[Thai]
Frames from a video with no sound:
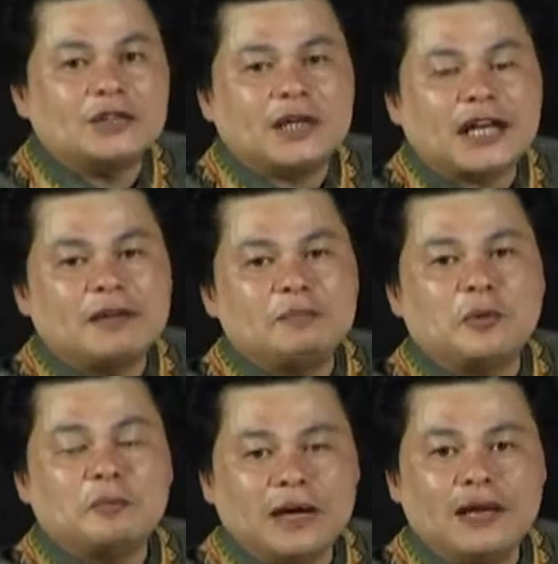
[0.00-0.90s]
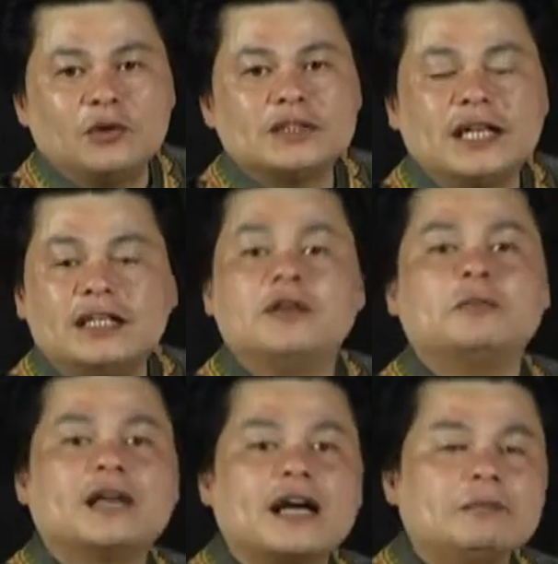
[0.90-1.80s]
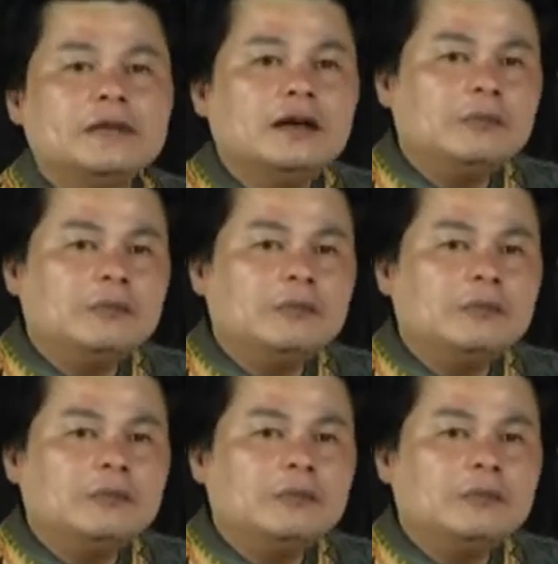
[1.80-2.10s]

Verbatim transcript: ชาชนครับผมไพโรจน์ เทศนิยมนะครับ